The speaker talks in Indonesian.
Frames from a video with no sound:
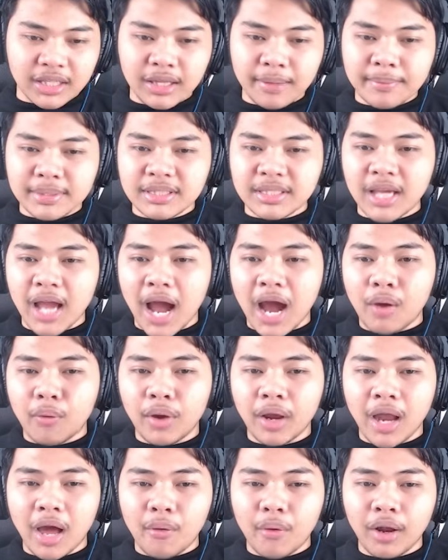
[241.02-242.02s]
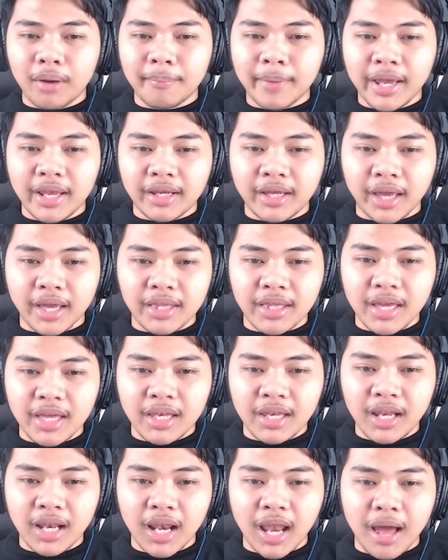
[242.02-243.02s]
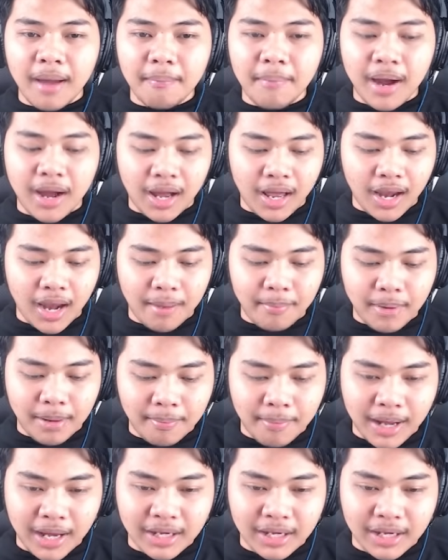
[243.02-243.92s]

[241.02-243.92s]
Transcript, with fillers: masih awal-awal main. Kayaknya ini lah bakal lama banget